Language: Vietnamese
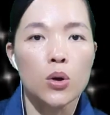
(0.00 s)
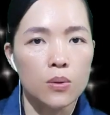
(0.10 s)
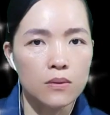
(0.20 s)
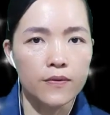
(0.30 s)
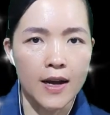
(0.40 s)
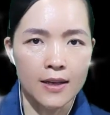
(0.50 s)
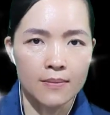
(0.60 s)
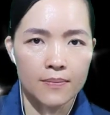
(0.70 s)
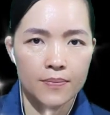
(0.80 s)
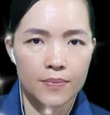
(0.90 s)
Đúng vậy.
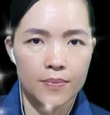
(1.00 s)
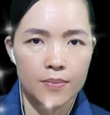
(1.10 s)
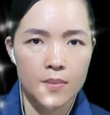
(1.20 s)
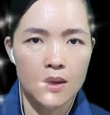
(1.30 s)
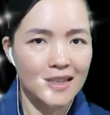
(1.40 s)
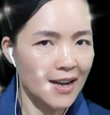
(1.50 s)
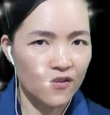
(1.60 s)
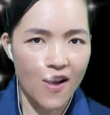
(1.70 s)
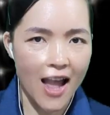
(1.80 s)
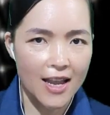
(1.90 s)

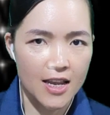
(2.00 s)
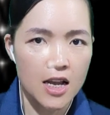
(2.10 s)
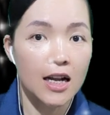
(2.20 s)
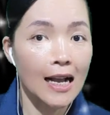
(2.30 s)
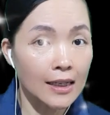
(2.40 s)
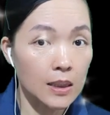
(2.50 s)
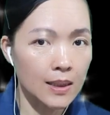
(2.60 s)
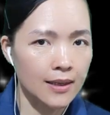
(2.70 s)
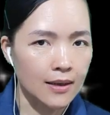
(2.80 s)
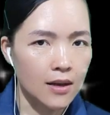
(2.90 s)
Chẳng phải các
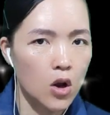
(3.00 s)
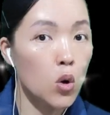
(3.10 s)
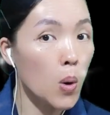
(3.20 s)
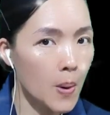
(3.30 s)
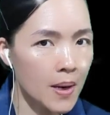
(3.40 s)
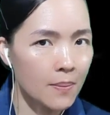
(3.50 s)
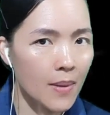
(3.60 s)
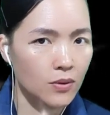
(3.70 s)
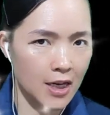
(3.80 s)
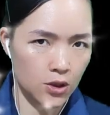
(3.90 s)
ngươi luôn mong
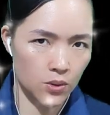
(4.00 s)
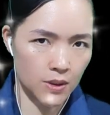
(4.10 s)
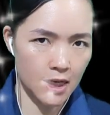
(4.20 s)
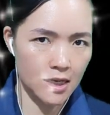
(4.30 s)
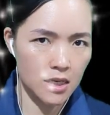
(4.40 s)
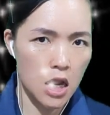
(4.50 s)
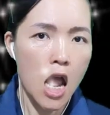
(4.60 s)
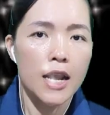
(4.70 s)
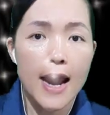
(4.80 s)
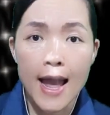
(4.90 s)
cha tôi chết
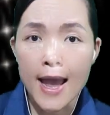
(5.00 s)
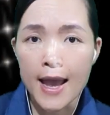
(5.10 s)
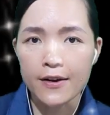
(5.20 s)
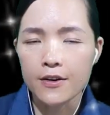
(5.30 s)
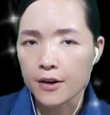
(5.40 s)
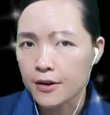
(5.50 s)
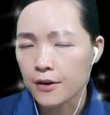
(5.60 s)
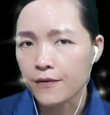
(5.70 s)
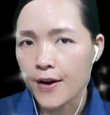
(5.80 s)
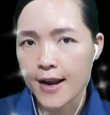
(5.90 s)
để được hưởng
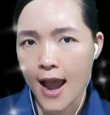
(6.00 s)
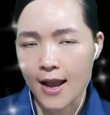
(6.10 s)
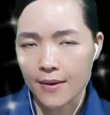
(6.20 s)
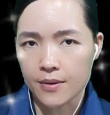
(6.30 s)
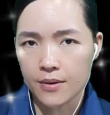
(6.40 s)
phần à?